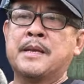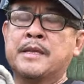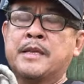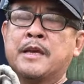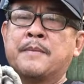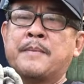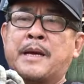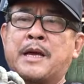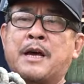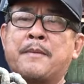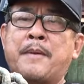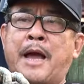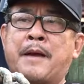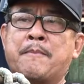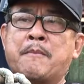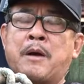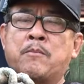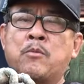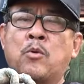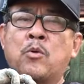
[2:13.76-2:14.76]
nhưng mà các
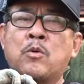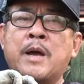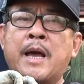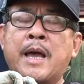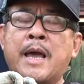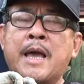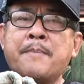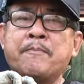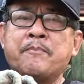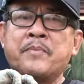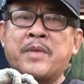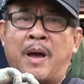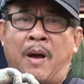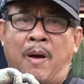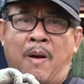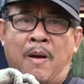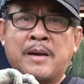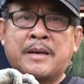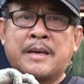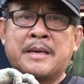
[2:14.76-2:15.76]
bạn mà muốn ép
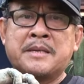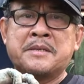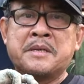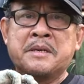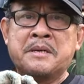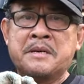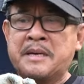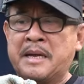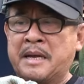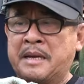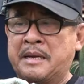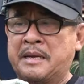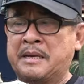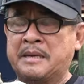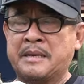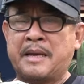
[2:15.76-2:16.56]
nhỏ cây sứ này